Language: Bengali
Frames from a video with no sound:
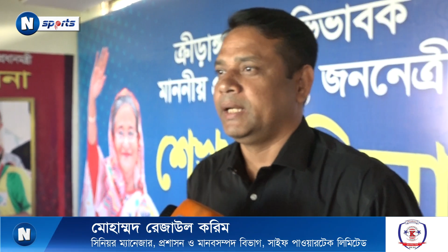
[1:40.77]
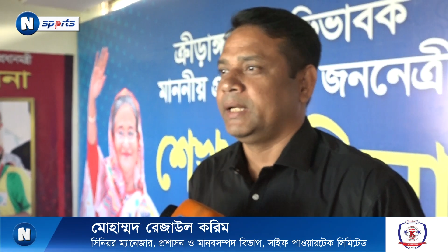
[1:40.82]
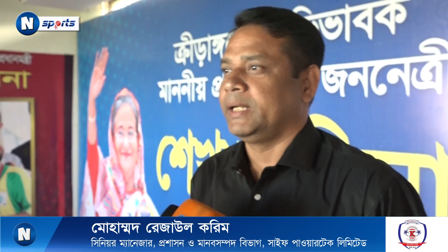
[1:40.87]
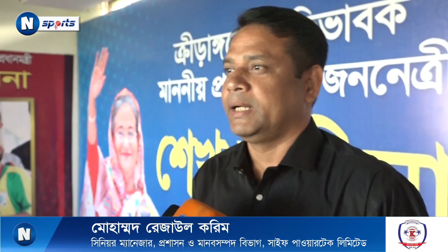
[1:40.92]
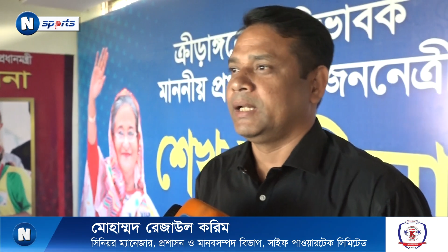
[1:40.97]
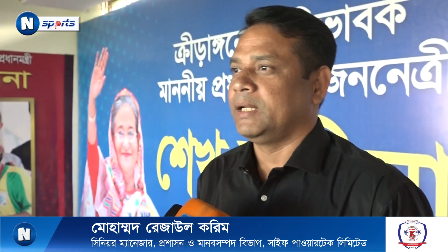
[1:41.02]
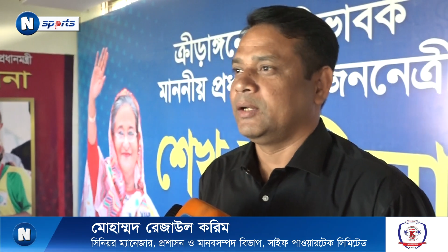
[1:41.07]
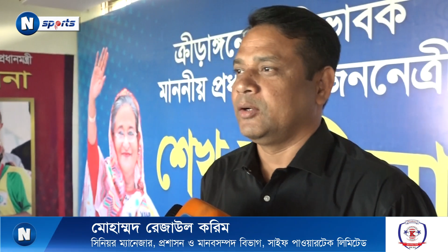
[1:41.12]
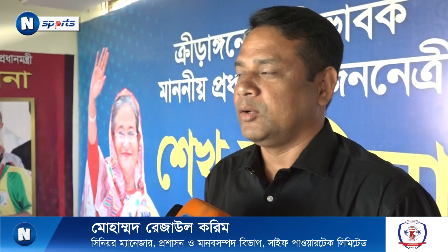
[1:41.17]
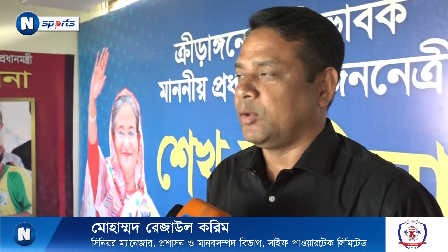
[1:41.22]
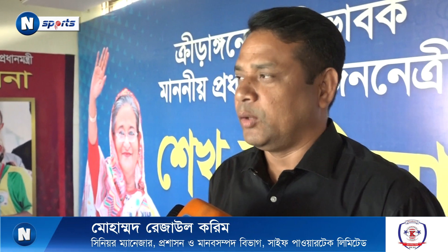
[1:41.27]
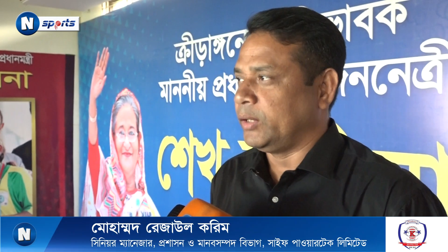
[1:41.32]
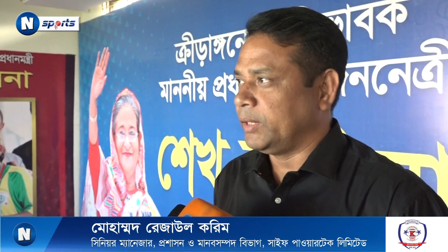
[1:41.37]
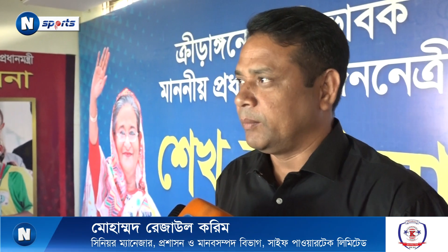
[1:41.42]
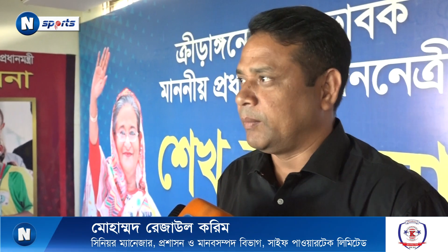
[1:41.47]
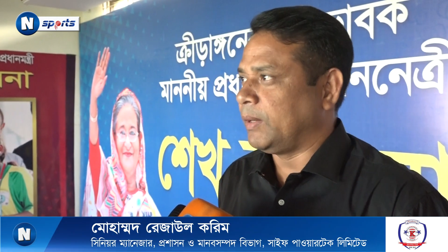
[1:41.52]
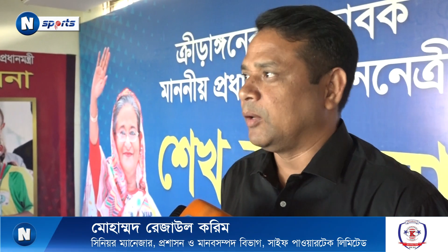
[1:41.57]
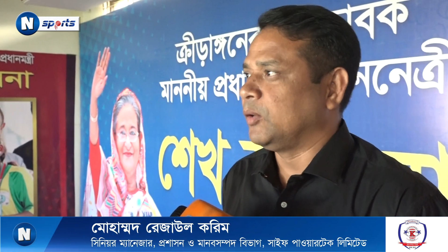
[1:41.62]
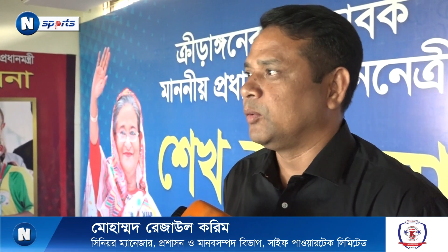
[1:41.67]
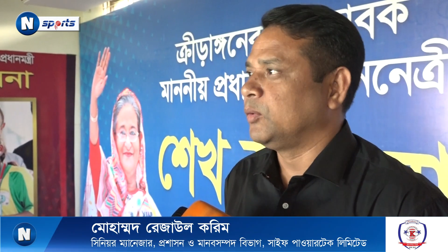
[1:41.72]
এখানে অনেক
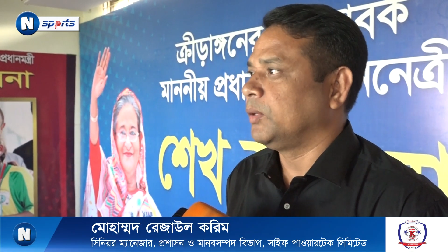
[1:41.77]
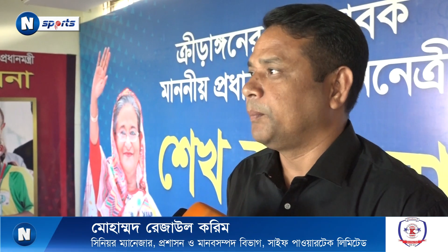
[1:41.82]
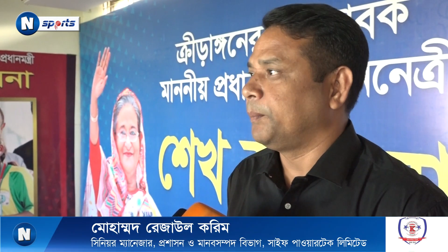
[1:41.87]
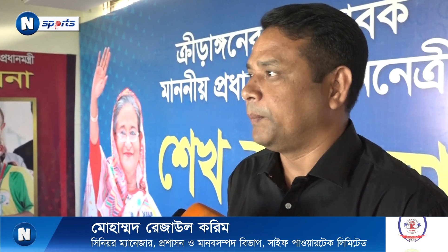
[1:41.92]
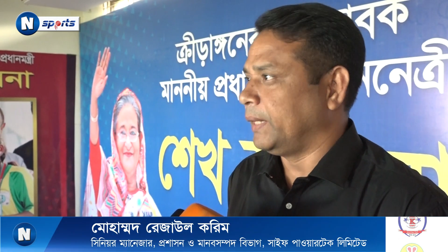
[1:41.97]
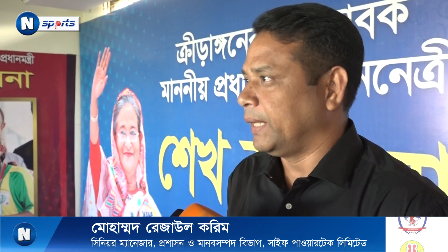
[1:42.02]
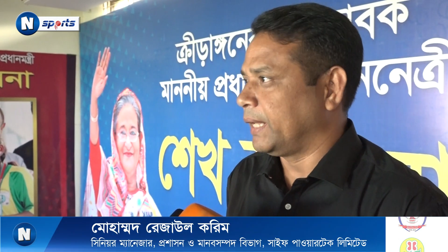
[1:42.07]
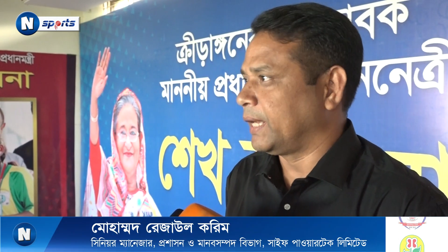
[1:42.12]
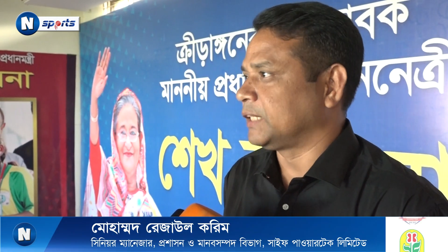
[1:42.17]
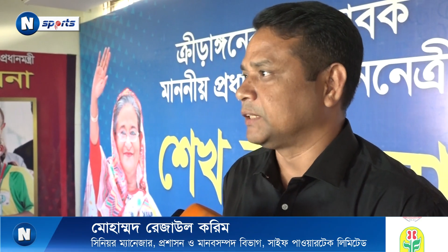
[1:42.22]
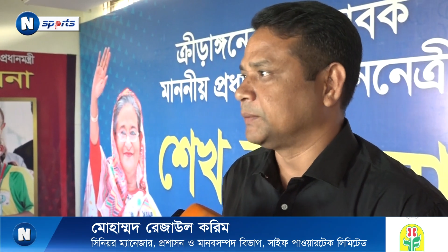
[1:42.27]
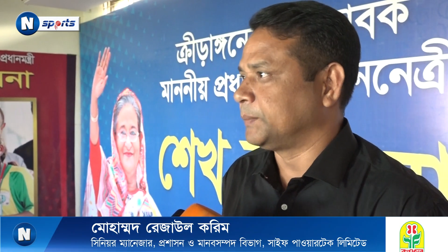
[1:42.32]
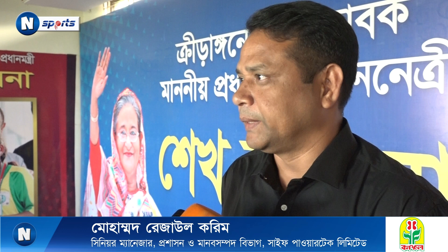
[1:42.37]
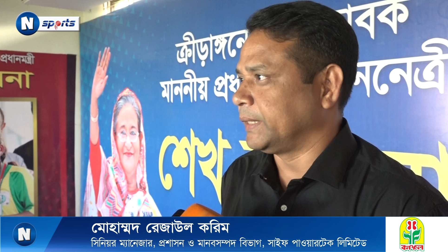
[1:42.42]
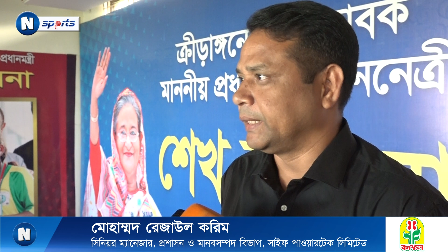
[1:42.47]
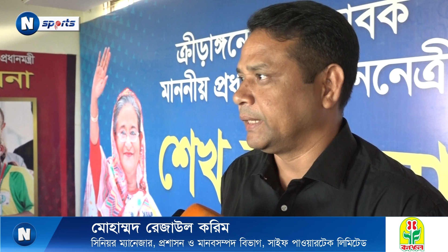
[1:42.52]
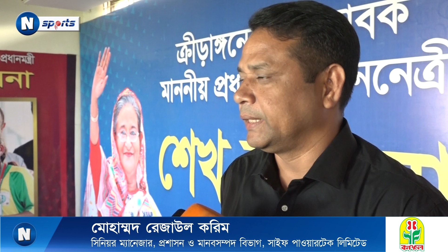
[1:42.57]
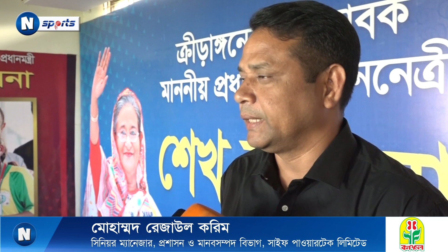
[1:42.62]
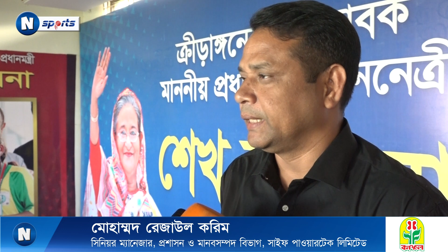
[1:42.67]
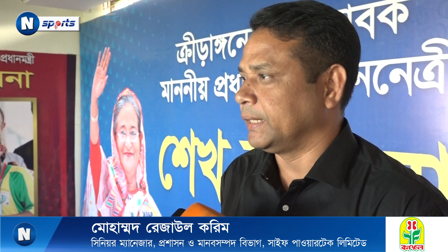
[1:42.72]
ভালোগুলো প্লেয়ার আসবে
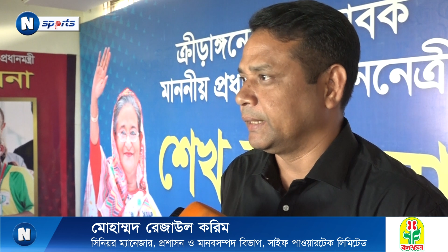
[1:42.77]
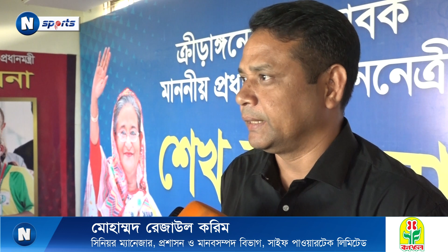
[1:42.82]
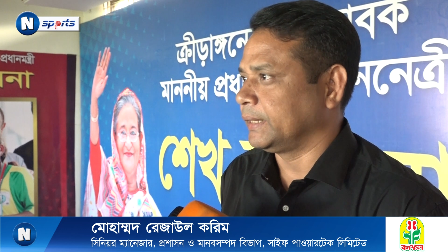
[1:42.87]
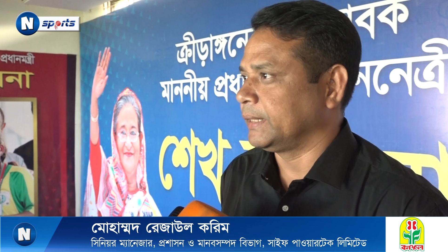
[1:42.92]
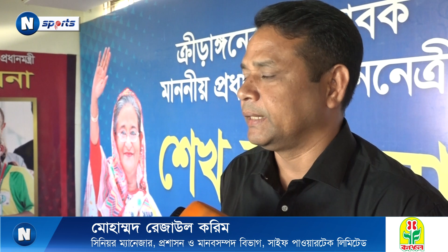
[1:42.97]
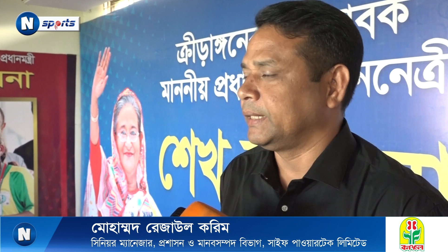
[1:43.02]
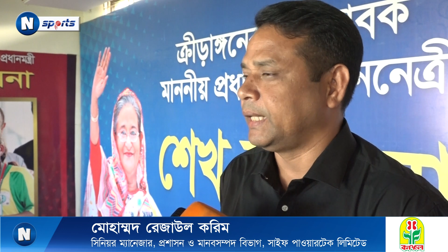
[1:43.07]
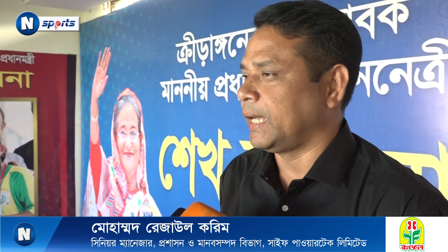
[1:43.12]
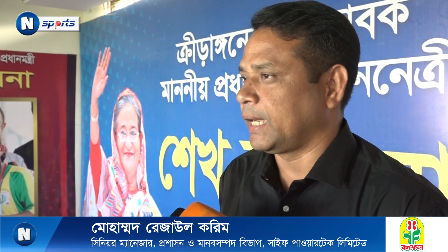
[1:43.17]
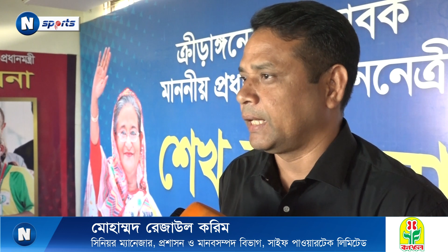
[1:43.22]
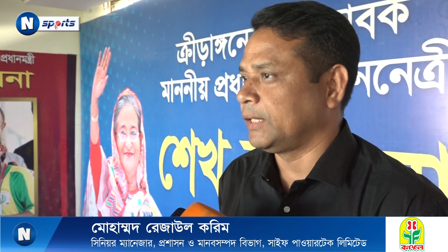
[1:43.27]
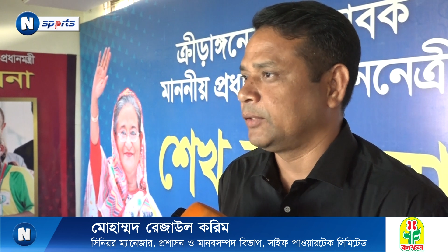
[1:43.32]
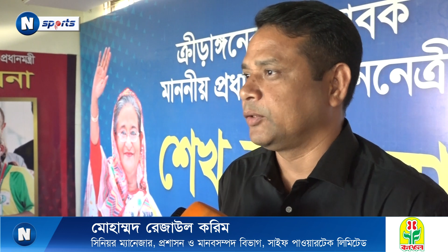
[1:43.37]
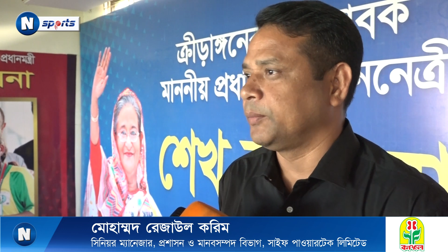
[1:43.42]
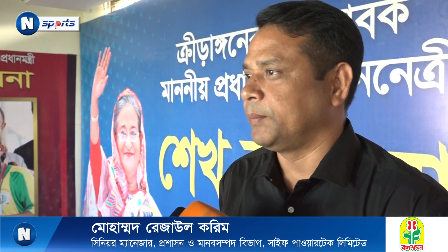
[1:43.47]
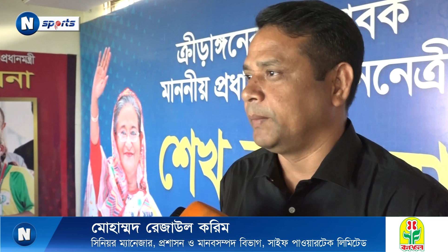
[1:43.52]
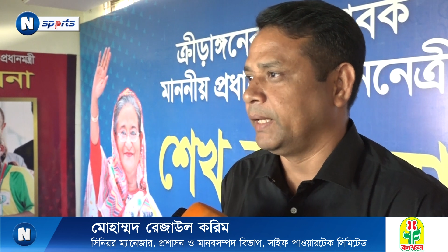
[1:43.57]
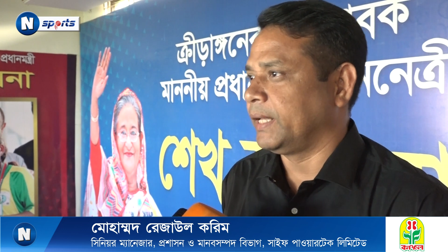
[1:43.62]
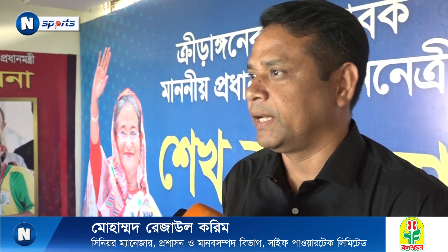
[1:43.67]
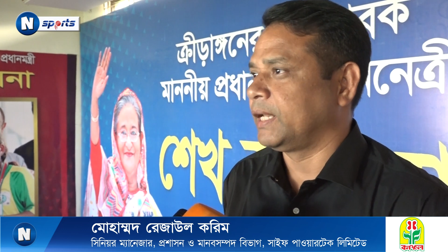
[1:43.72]
এখান থেকে ঢাকা থেকে
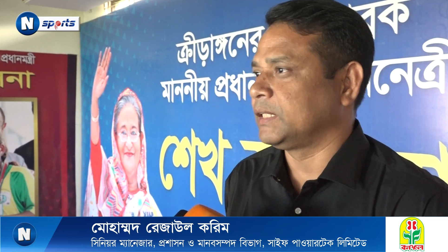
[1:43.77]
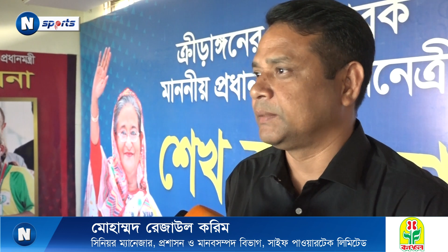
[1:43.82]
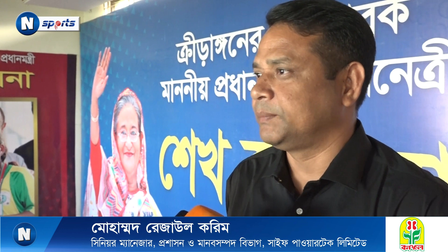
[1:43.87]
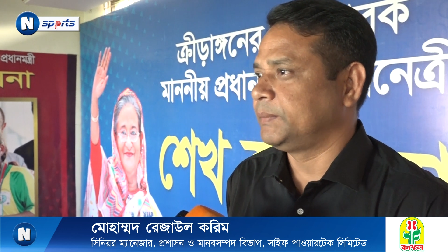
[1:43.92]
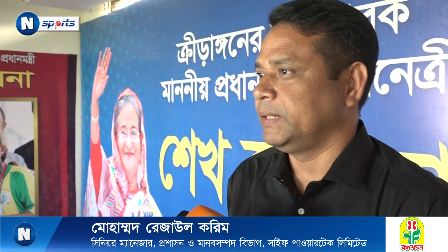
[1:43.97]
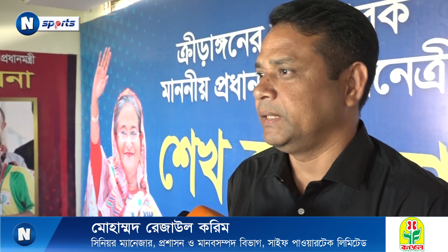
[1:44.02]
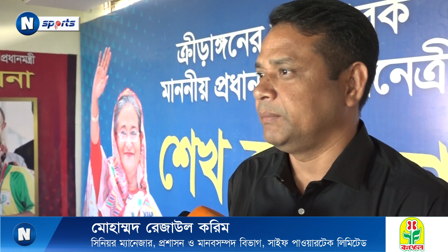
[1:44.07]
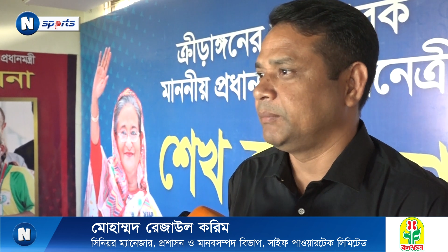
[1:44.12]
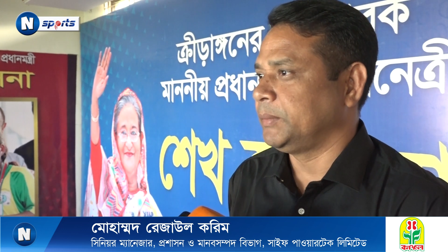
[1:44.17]
প্লেয়ার আসবে